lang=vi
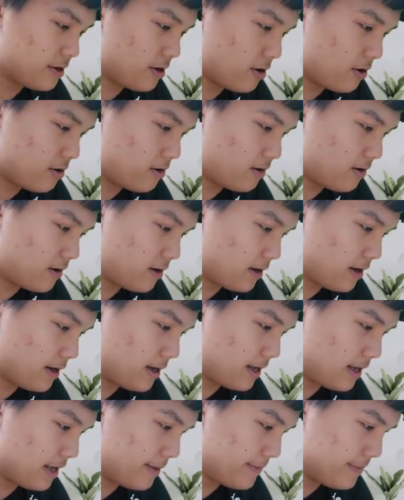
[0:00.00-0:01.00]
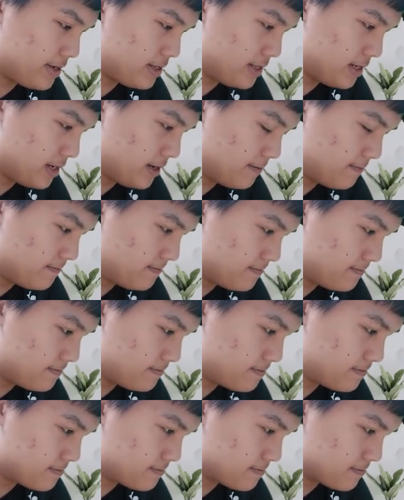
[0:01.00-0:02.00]
cho fx
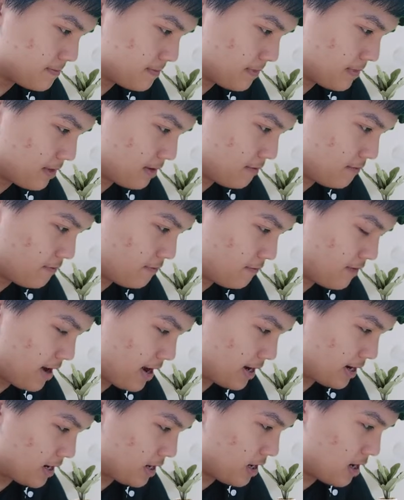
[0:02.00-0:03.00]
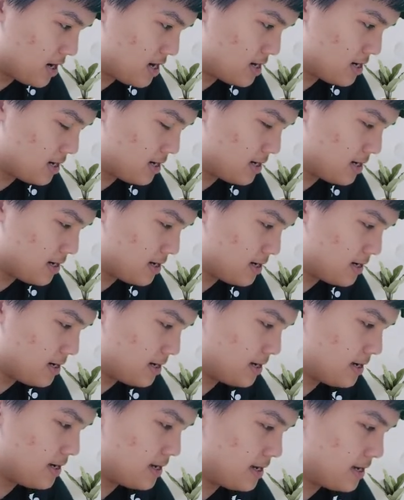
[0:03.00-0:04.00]
và gx
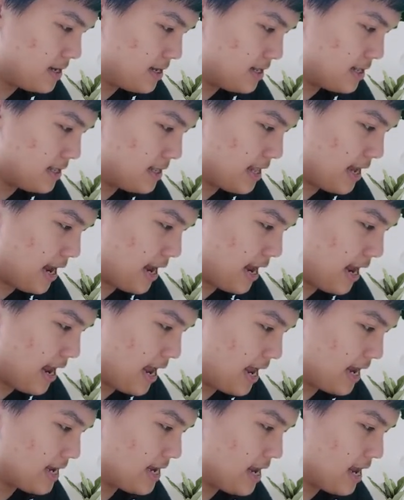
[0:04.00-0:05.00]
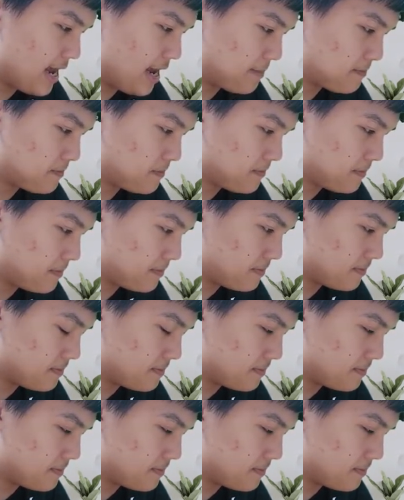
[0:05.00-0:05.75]
là hai hàm